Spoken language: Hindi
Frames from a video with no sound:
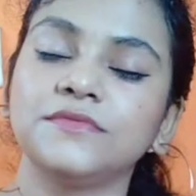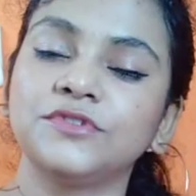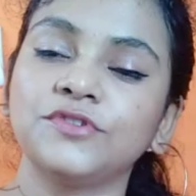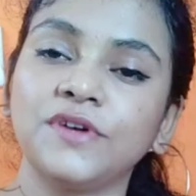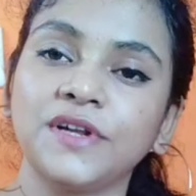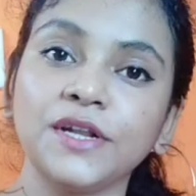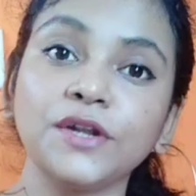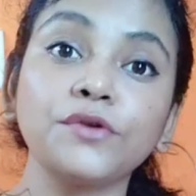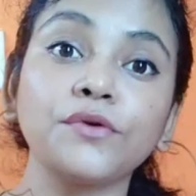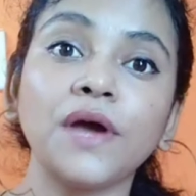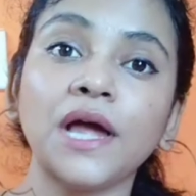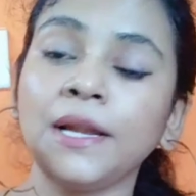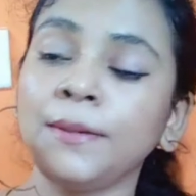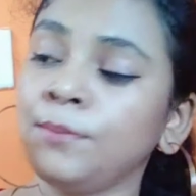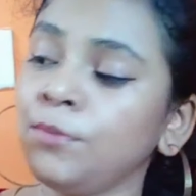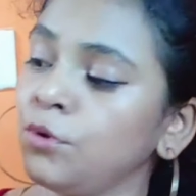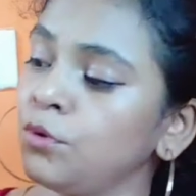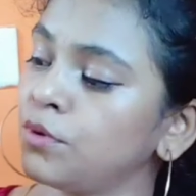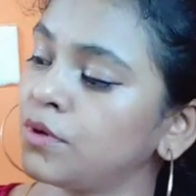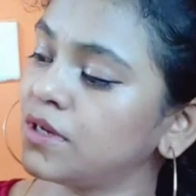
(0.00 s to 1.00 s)
सॉरी रॉयल
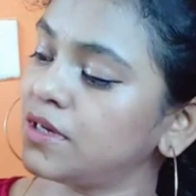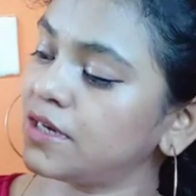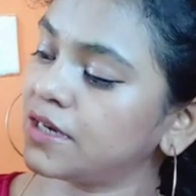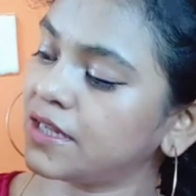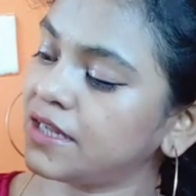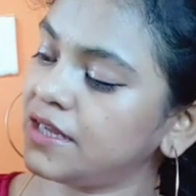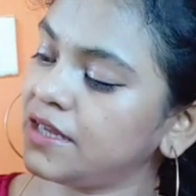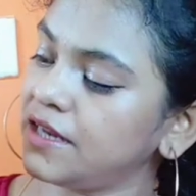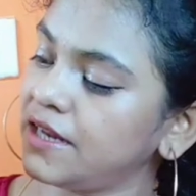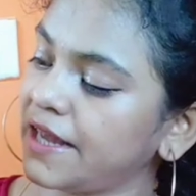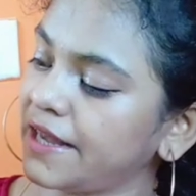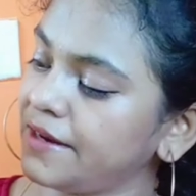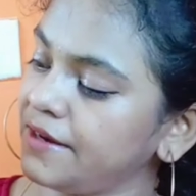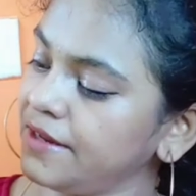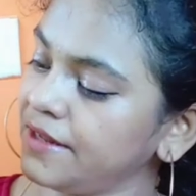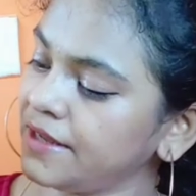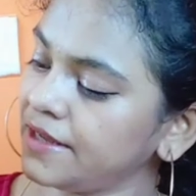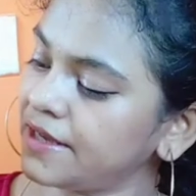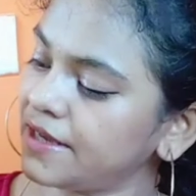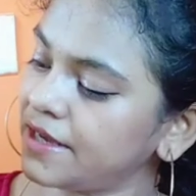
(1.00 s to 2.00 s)
ब्लू कलर की
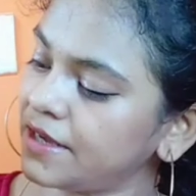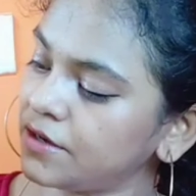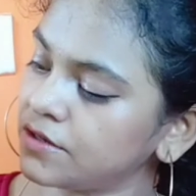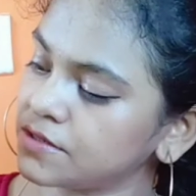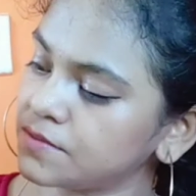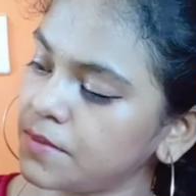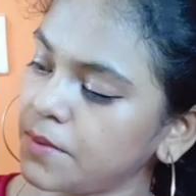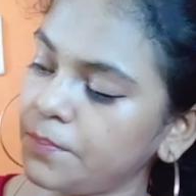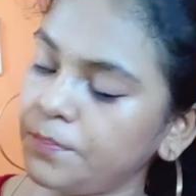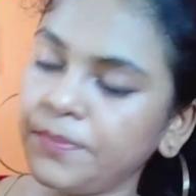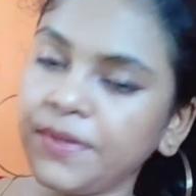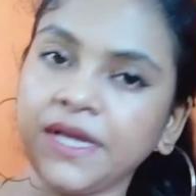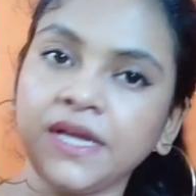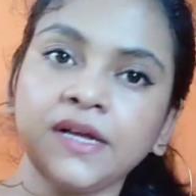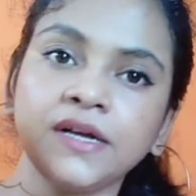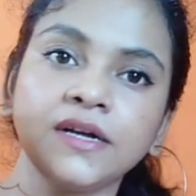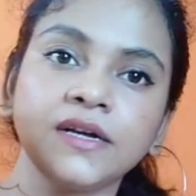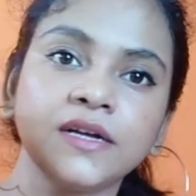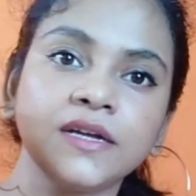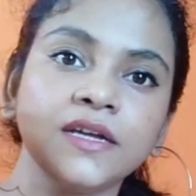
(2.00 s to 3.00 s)
लाइनिंग है उसमें
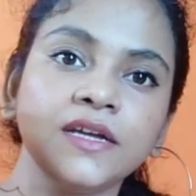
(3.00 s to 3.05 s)
पिंक